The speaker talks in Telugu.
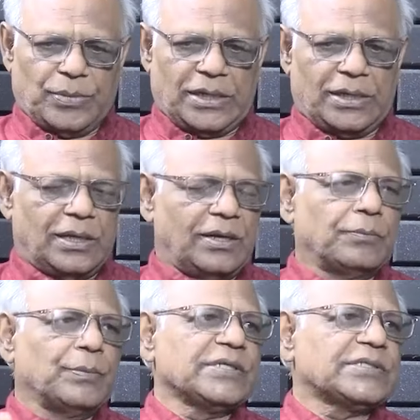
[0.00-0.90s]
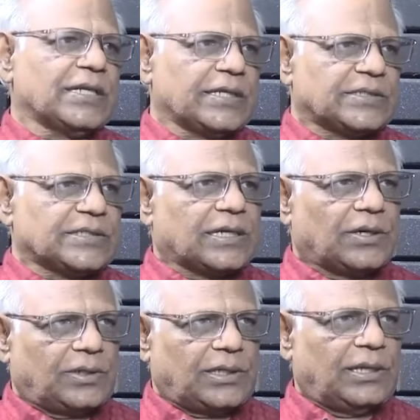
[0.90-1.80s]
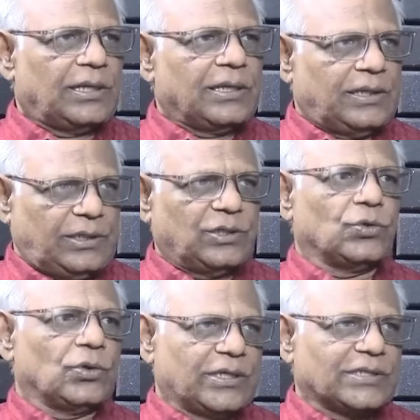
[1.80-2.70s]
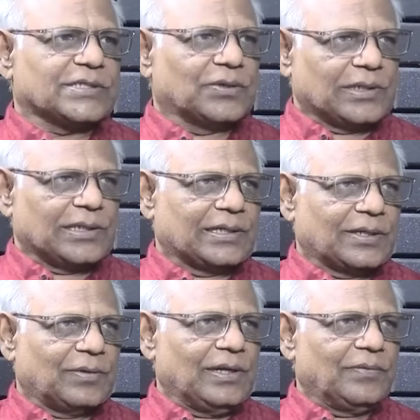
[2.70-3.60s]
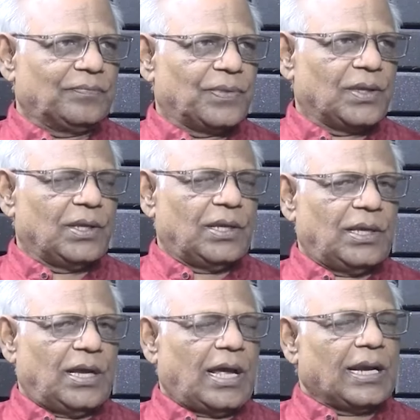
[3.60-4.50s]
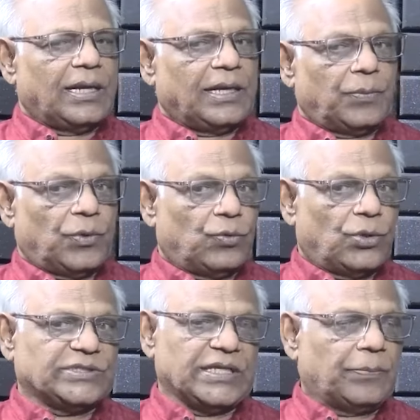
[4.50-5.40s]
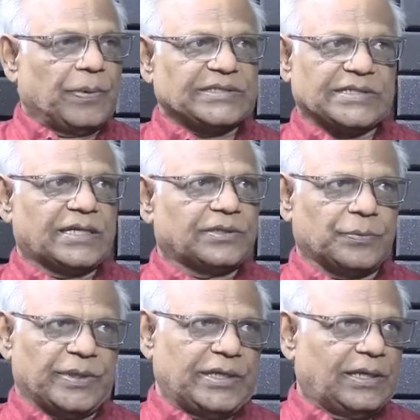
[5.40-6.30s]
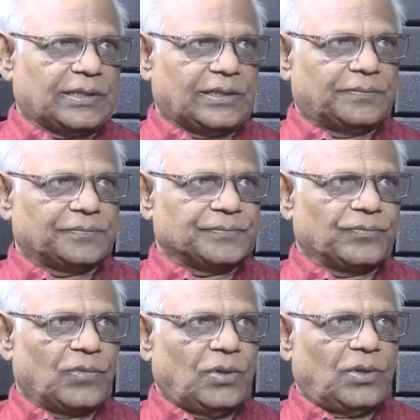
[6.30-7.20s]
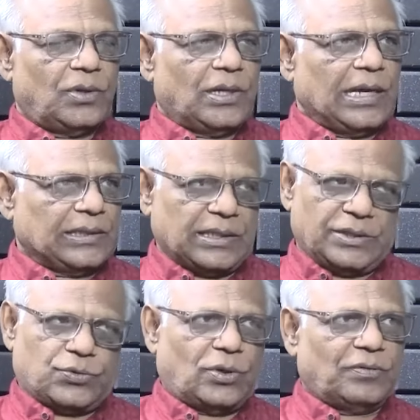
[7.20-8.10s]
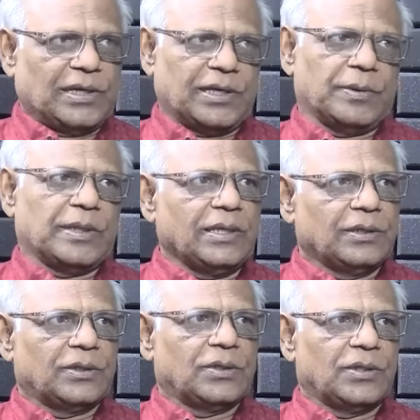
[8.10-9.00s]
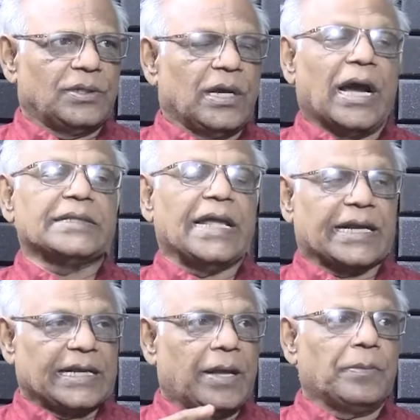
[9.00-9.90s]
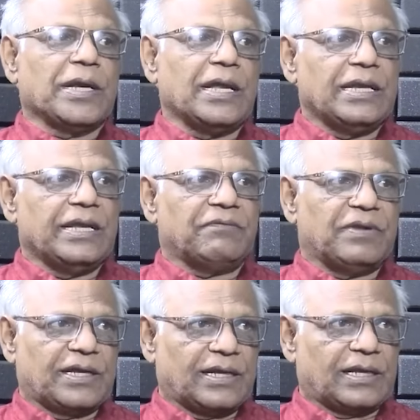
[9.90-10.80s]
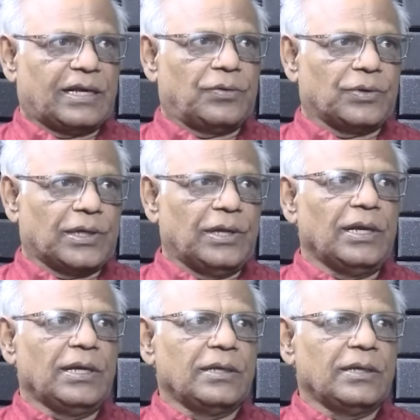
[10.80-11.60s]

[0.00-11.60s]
మన బీసీలకు ఇచ్చారు కాబట్టి హిందువులకి ఇచ్చామని అంటామా అలా అంటే ఇప్పుడు ఓసీలకు పది శాతం పెట్టారు కదా అది అది కులమేనా మరి అది ఎకనామికల్లీ వీకర్గా ఉన్న